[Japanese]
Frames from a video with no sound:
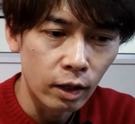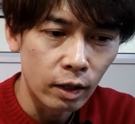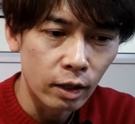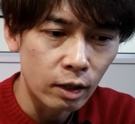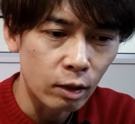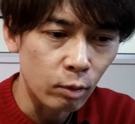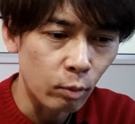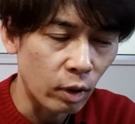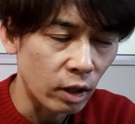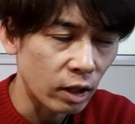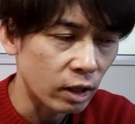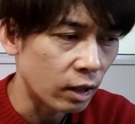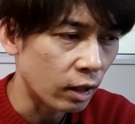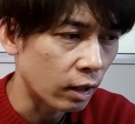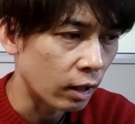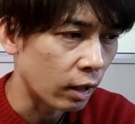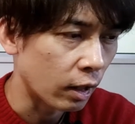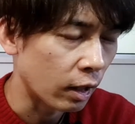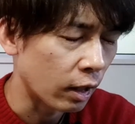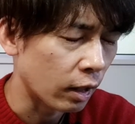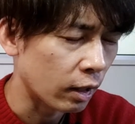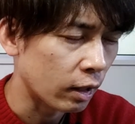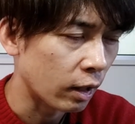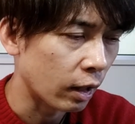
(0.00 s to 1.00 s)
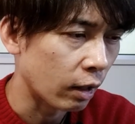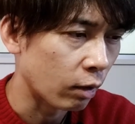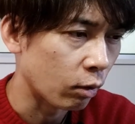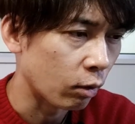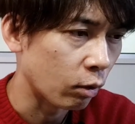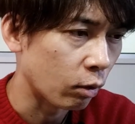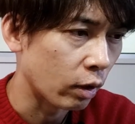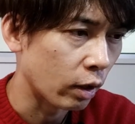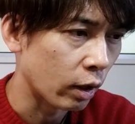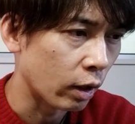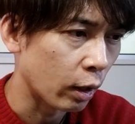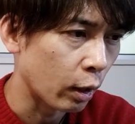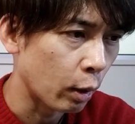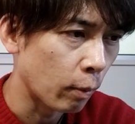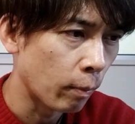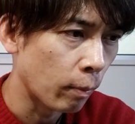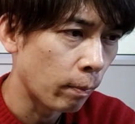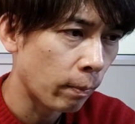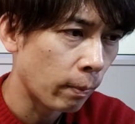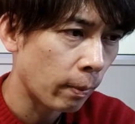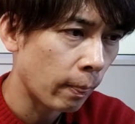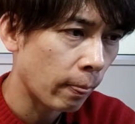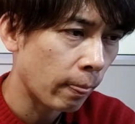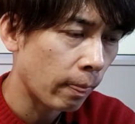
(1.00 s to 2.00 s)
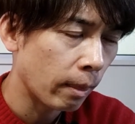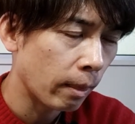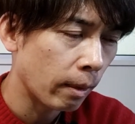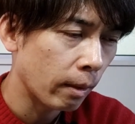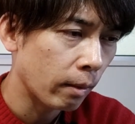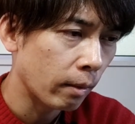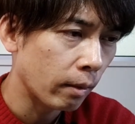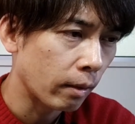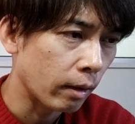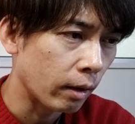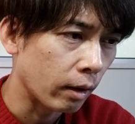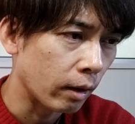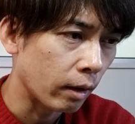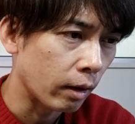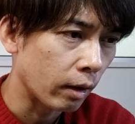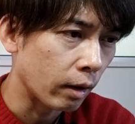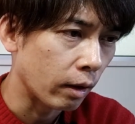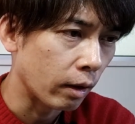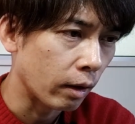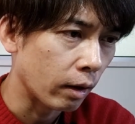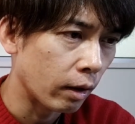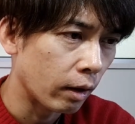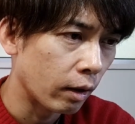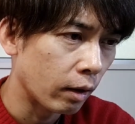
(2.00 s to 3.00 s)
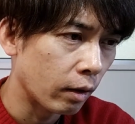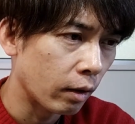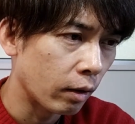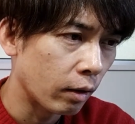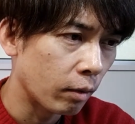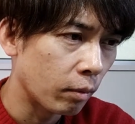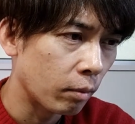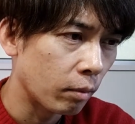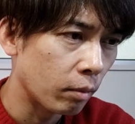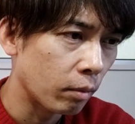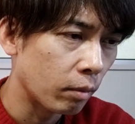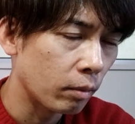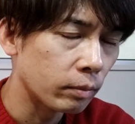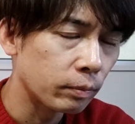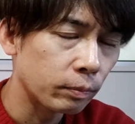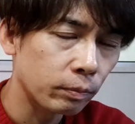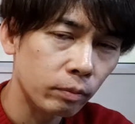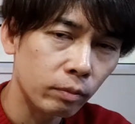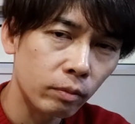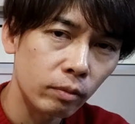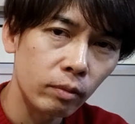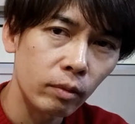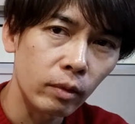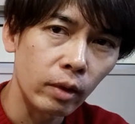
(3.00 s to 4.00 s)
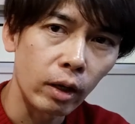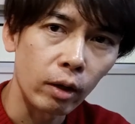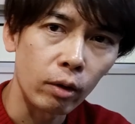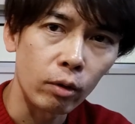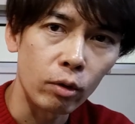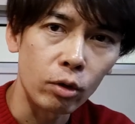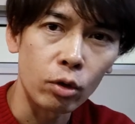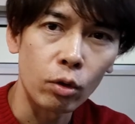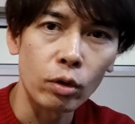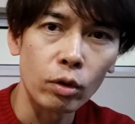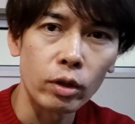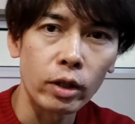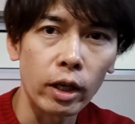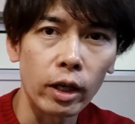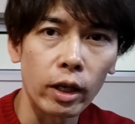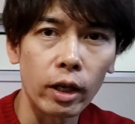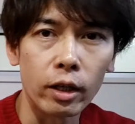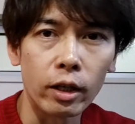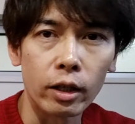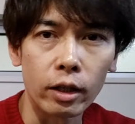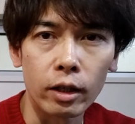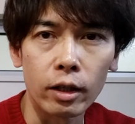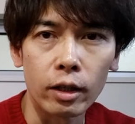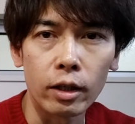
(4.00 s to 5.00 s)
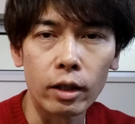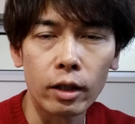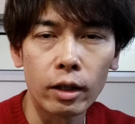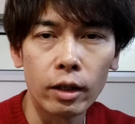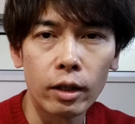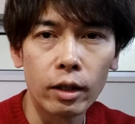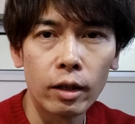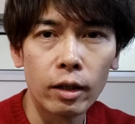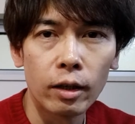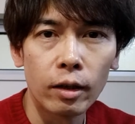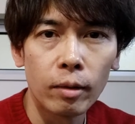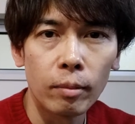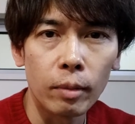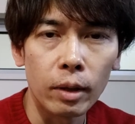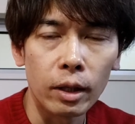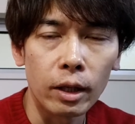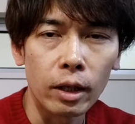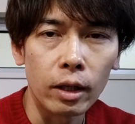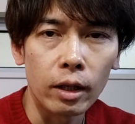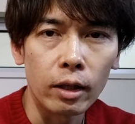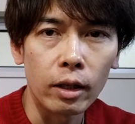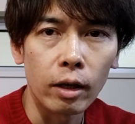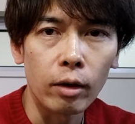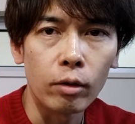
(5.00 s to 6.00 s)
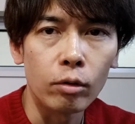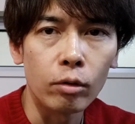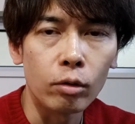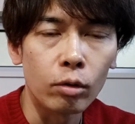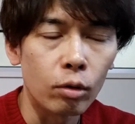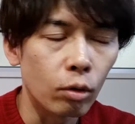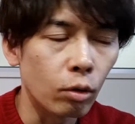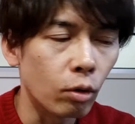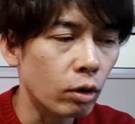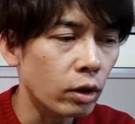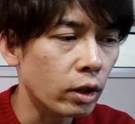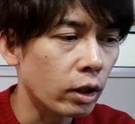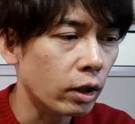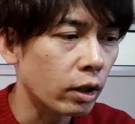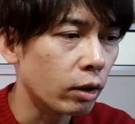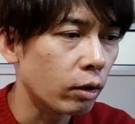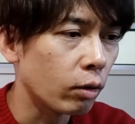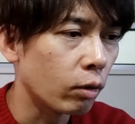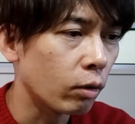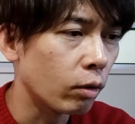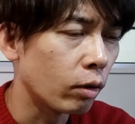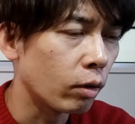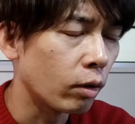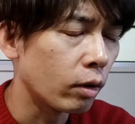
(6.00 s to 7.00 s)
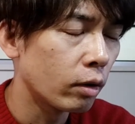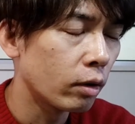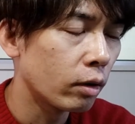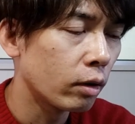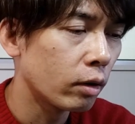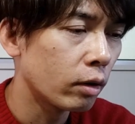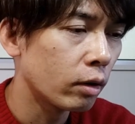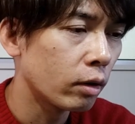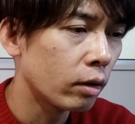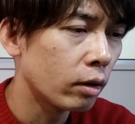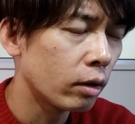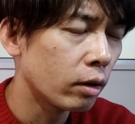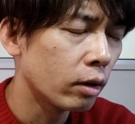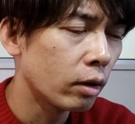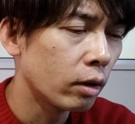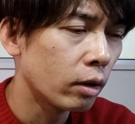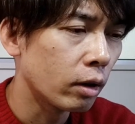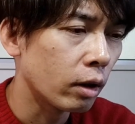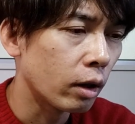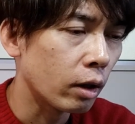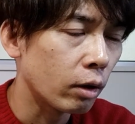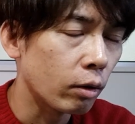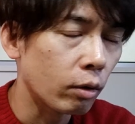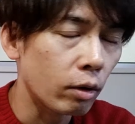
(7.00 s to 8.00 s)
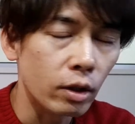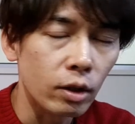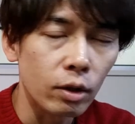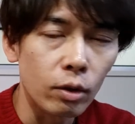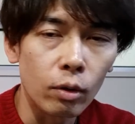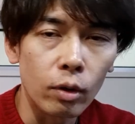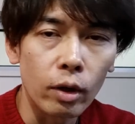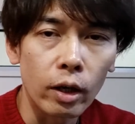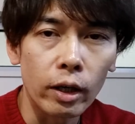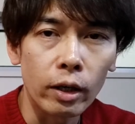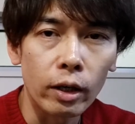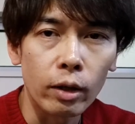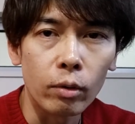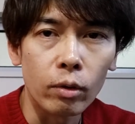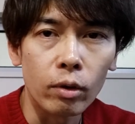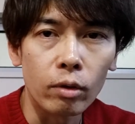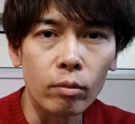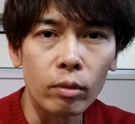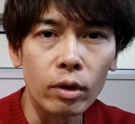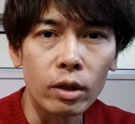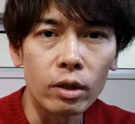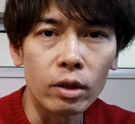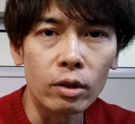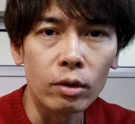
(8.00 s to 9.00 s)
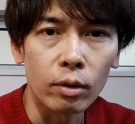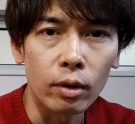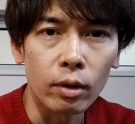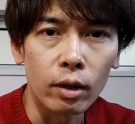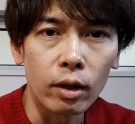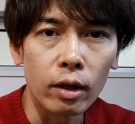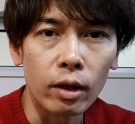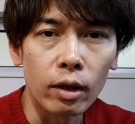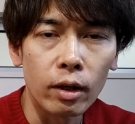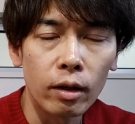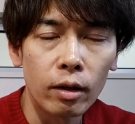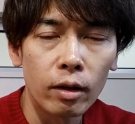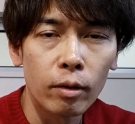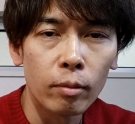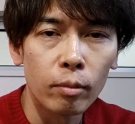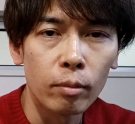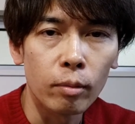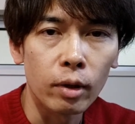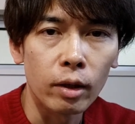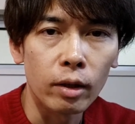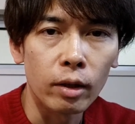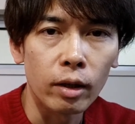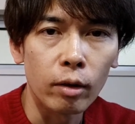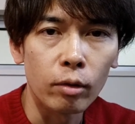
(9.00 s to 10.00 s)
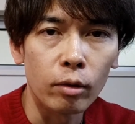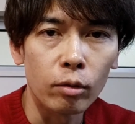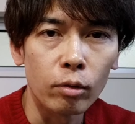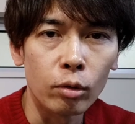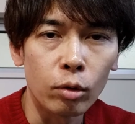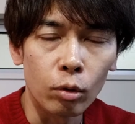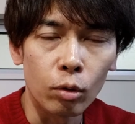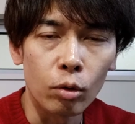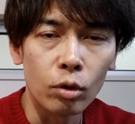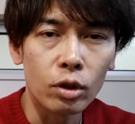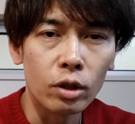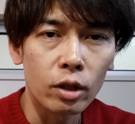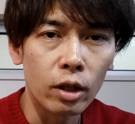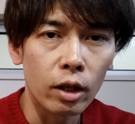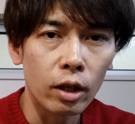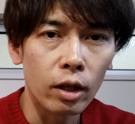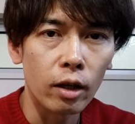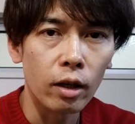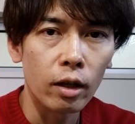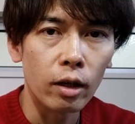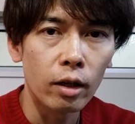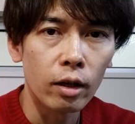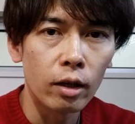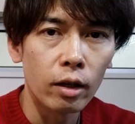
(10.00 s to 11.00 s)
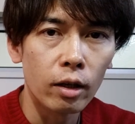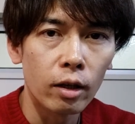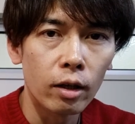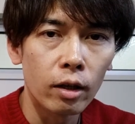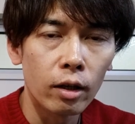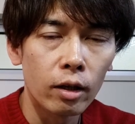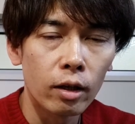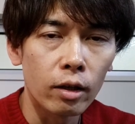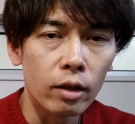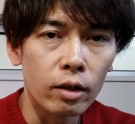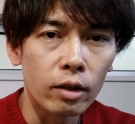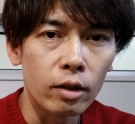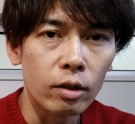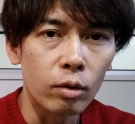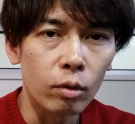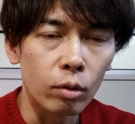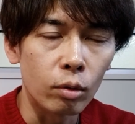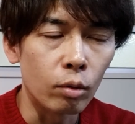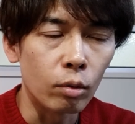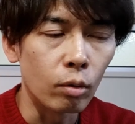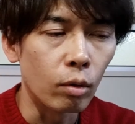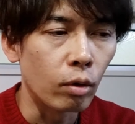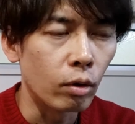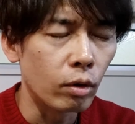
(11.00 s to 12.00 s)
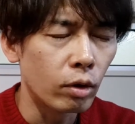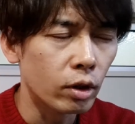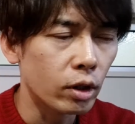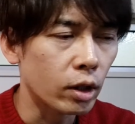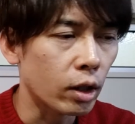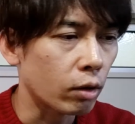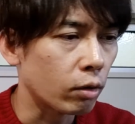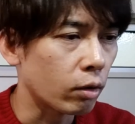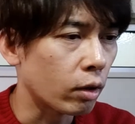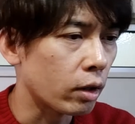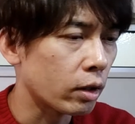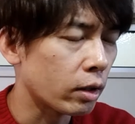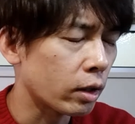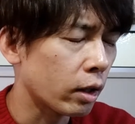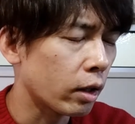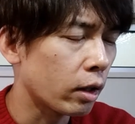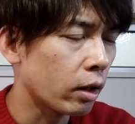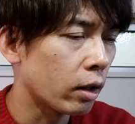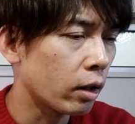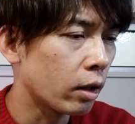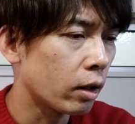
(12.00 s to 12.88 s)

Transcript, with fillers: 済ませていただきたいので、えー、あの詳細欄にまたダウンロード先のアドレスを書いておきますので、まあ、ダウンロードしてインストールをしてください